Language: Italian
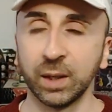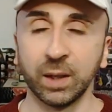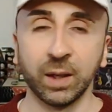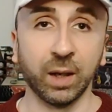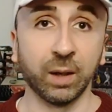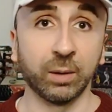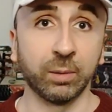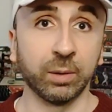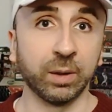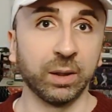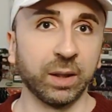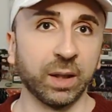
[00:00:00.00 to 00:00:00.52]

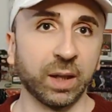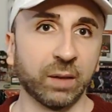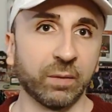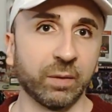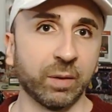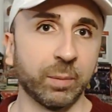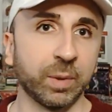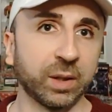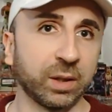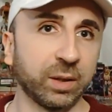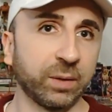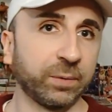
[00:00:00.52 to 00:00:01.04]
e quindi era
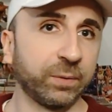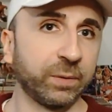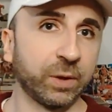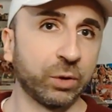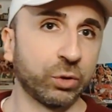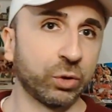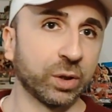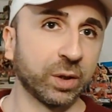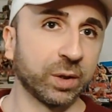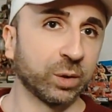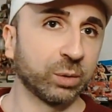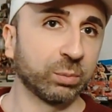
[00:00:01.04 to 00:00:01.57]
veramente
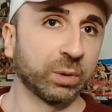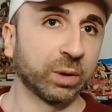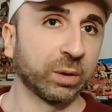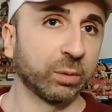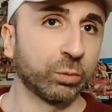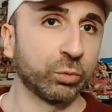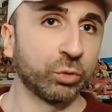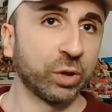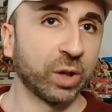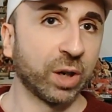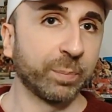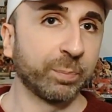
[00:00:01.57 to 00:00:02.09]
difficile insomma
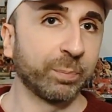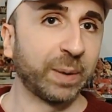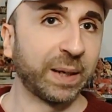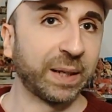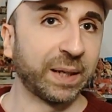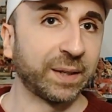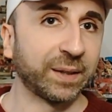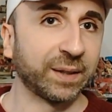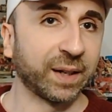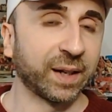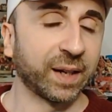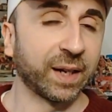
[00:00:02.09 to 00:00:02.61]
riuscire a
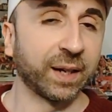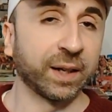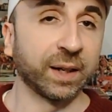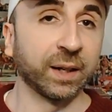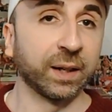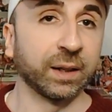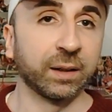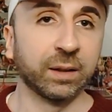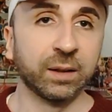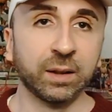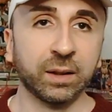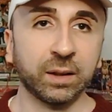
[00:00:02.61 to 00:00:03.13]

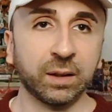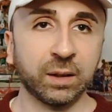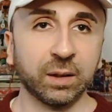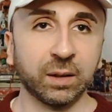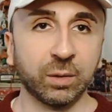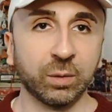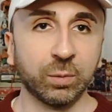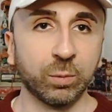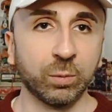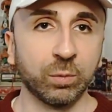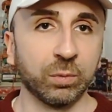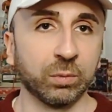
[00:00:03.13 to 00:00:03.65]
penetrare
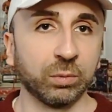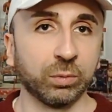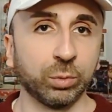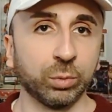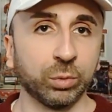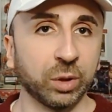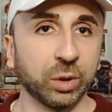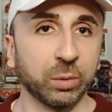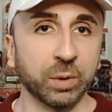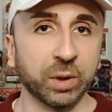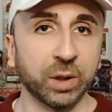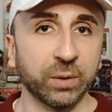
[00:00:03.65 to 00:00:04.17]

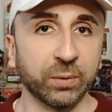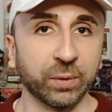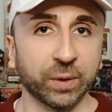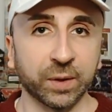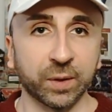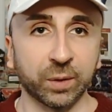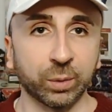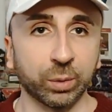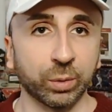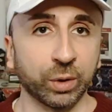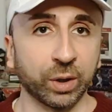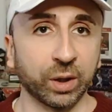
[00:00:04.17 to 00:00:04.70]
tutti quei
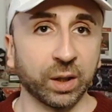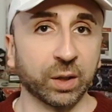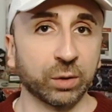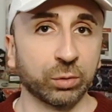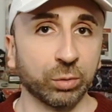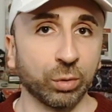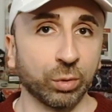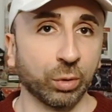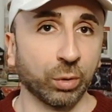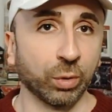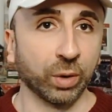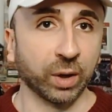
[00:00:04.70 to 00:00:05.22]
difensori da
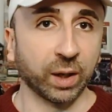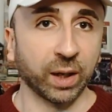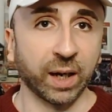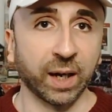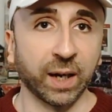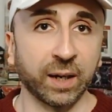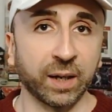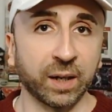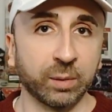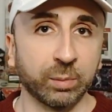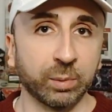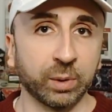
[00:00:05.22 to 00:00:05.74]
solo con
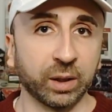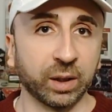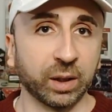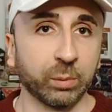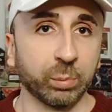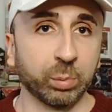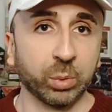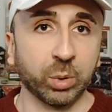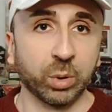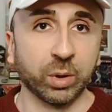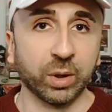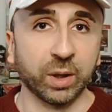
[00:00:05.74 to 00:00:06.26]
Ken perché
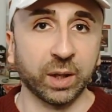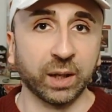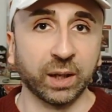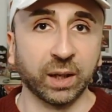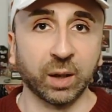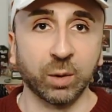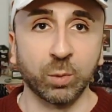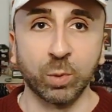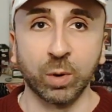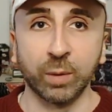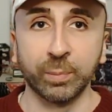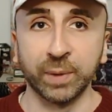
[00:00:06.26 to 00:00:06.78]
poi
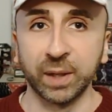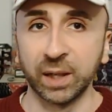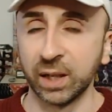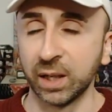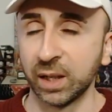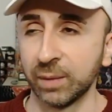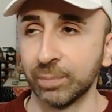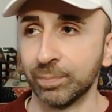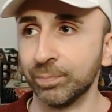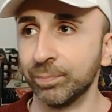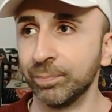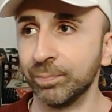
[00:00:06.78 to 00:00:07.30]
anche qua
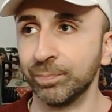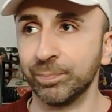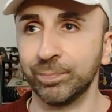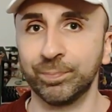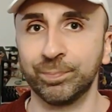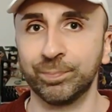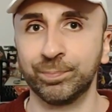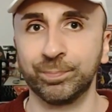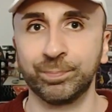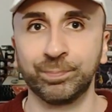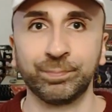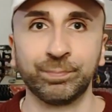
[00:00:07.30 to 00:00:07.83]
me,
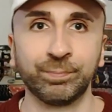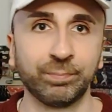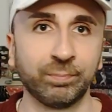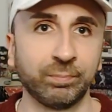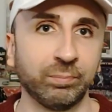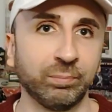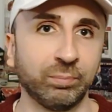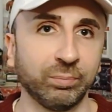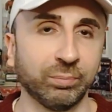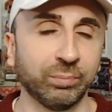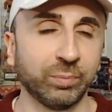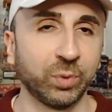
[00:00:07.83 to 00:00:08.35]

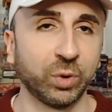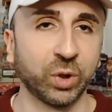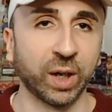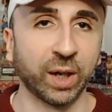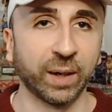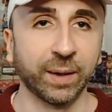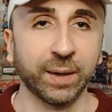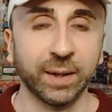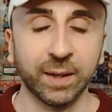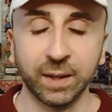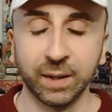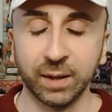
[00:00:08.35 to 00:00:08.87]
cioè
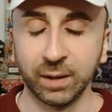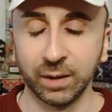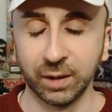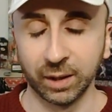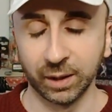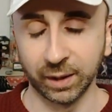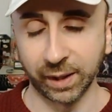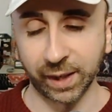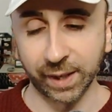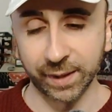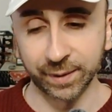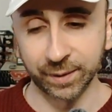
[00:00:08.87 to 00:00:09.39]

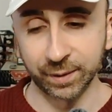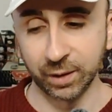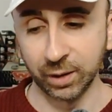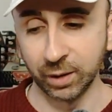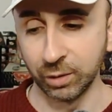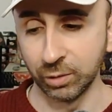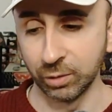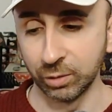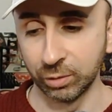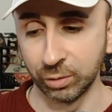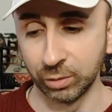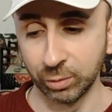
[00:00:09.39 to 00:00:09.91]
ragazzi
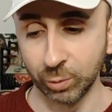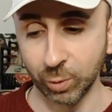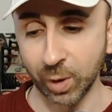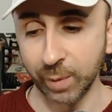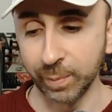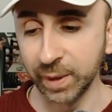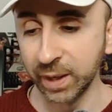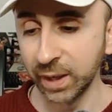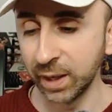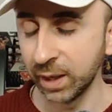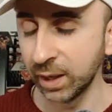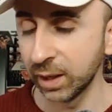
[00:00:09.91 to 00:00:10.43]
io qua
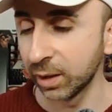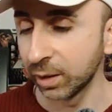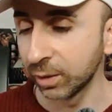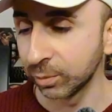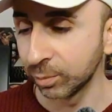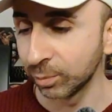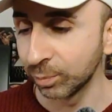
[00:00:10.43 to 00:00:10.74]
me